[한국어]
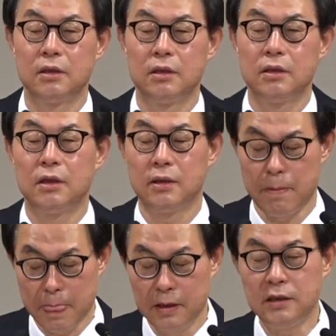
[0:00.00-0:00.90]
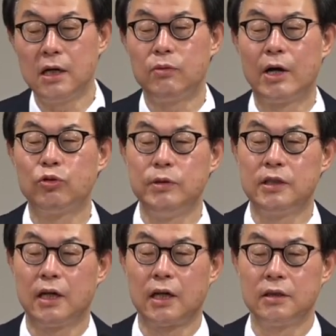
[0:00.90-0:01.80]
그러니까 이스라엘 왕도
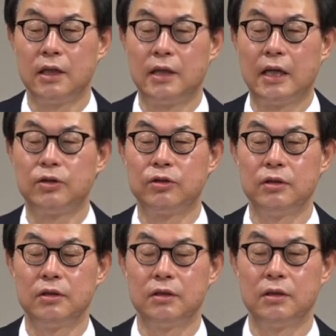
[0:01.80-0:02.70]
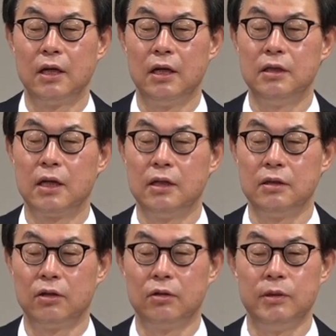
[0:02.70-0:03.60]
믿지 않았는데 대적은 엘리사의
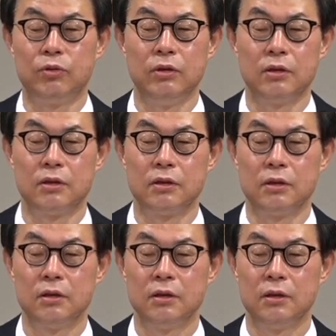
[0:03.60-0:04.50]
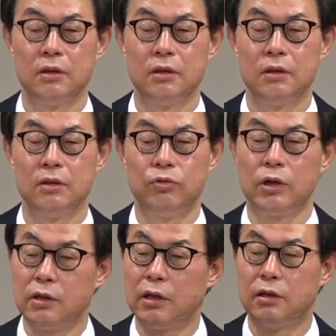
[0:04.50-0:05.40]
능력을 믿고 있는 거죠.
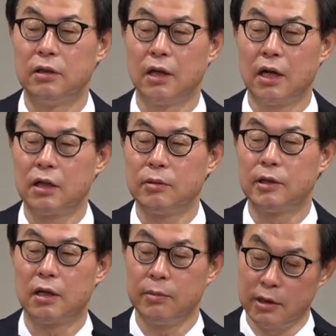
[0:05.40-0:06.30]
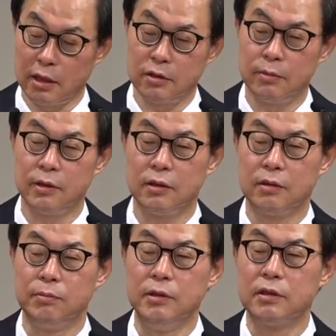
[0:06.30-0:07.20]
우리가 그래요. 하나님의 사람이 딱 있으면요.
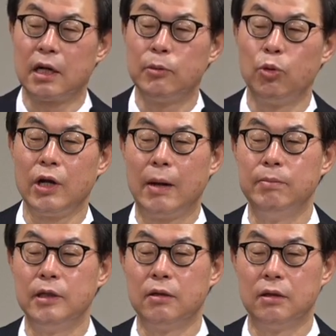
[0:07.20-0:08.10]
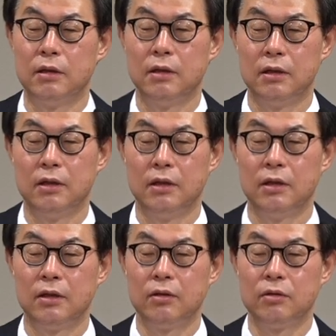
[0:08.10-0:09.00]
믿는 사람이 오히려 안 믿어.
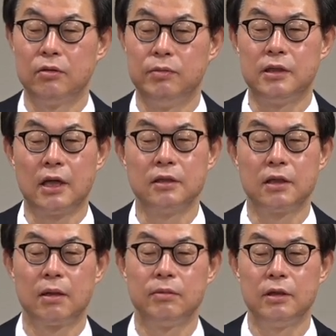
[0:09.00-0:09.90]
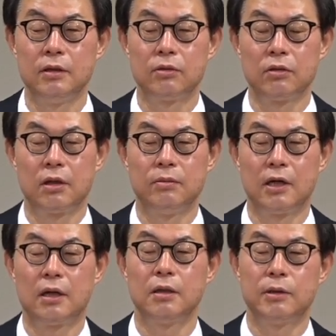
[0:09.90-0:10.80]
그리고 믿지 않는 사람들이 저 사람은
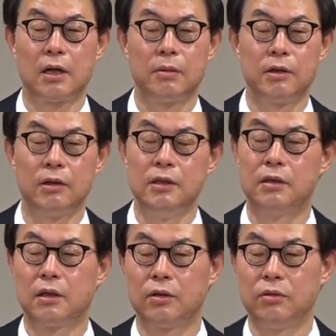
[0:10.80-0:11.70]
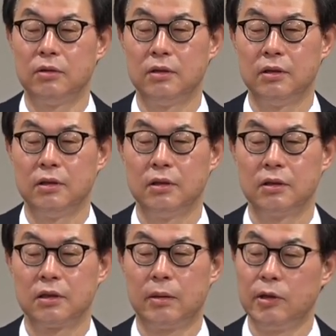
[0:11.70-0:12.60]
하나님의 사람이라고 인정하고
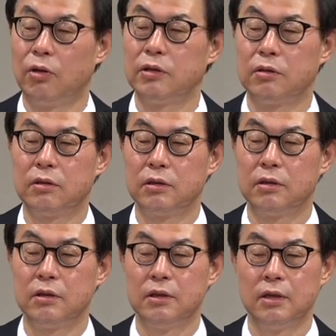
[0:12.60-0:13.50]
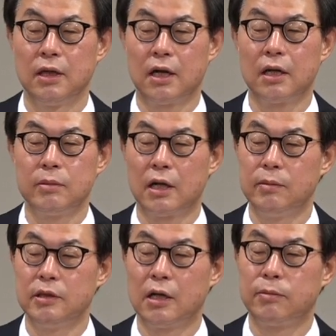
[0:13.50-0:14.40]
참 어리석은 거죠. 하나님의
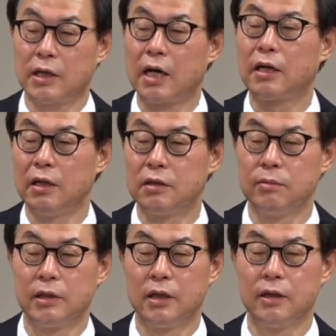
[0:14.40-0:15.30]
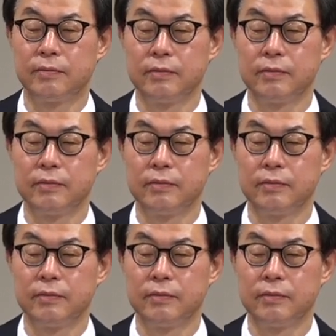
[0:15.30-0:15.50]
사람이 생각보다 가까이 있습니다.